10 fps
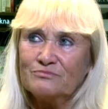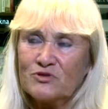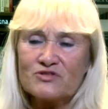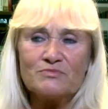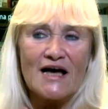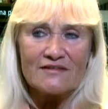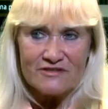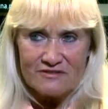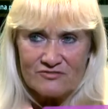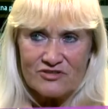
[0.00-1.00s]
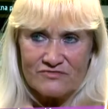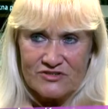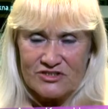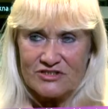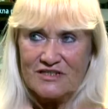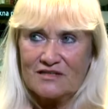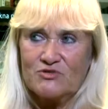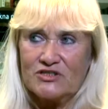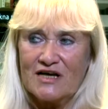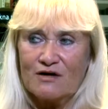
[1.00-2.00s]
po zmianie oczywiście, jak
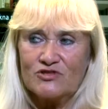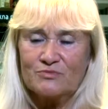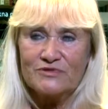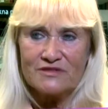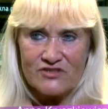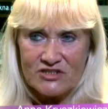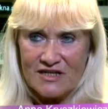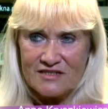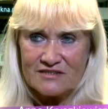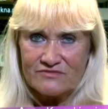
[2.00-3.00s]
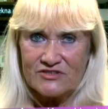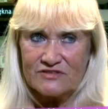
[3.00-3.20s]
przyjechałyśmy pierwszy raz w